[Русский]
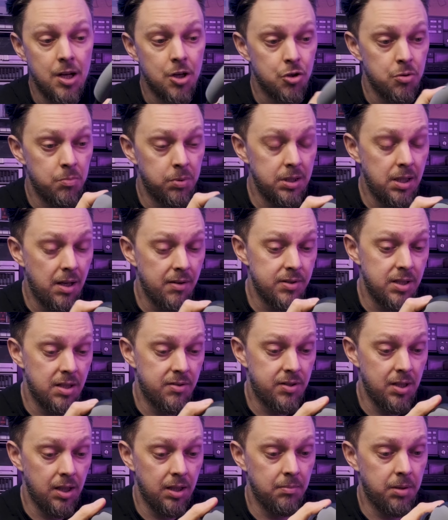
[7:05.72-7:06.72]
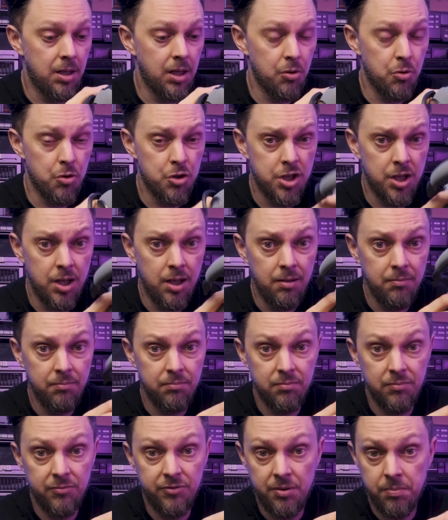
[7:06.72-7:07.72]
Шумодав здесь в целом хороший,
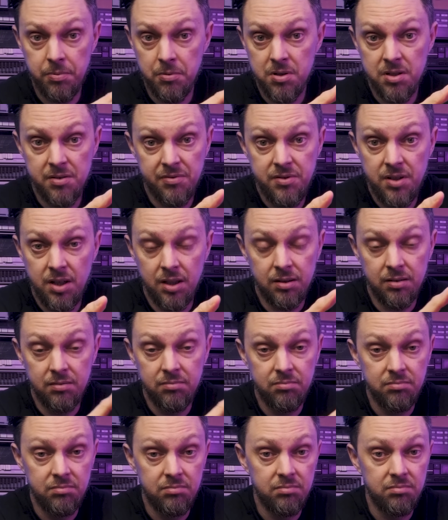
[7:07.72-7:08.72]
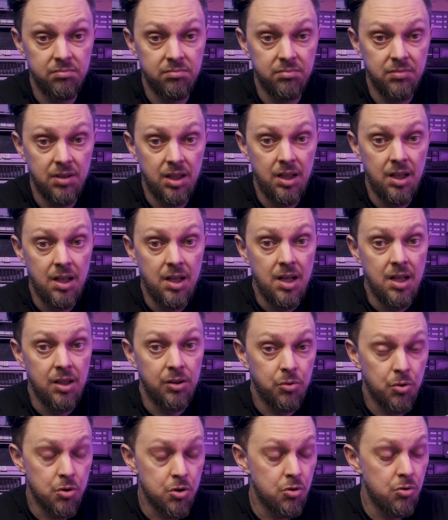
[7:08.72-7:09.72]
вопросов нет.
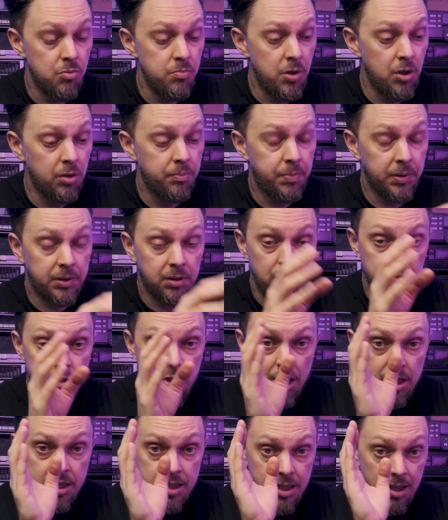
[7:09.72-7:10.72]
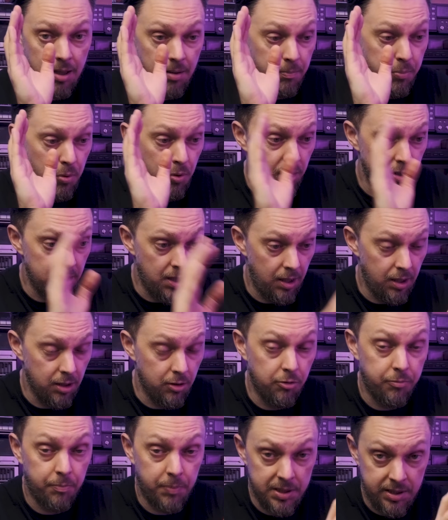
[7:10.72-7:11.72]
Тоже умеют подключаться по
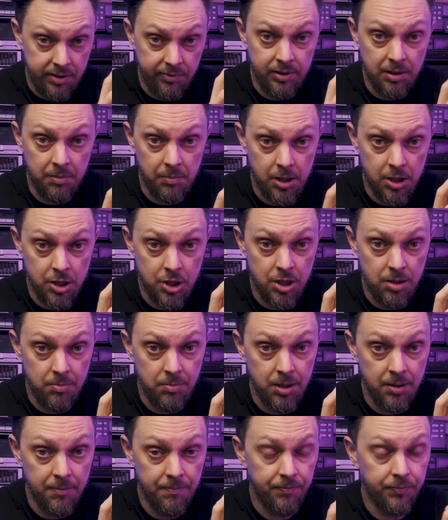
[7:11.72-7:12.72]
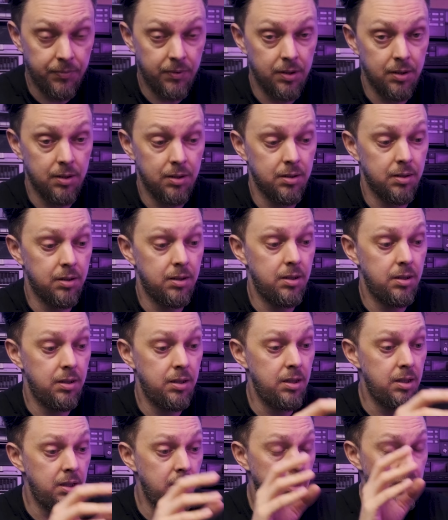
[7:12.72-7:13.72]
аналогу в пассивном режиме.
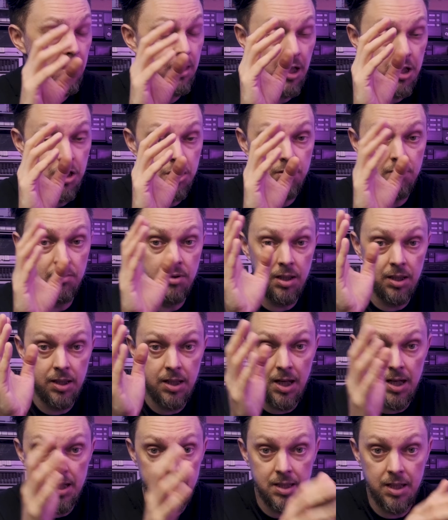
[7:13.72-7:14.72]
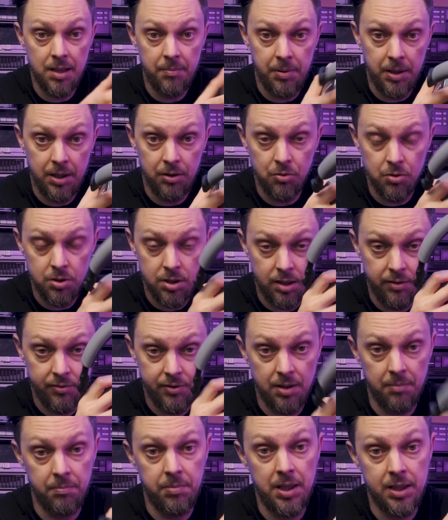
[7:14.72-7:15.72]
И качественный кейс для переноски
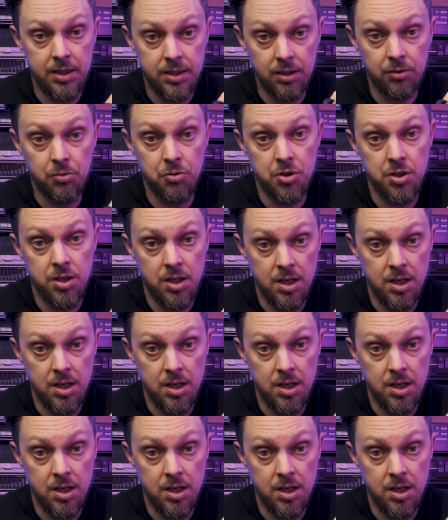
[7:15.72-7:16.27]
в комплекте тоже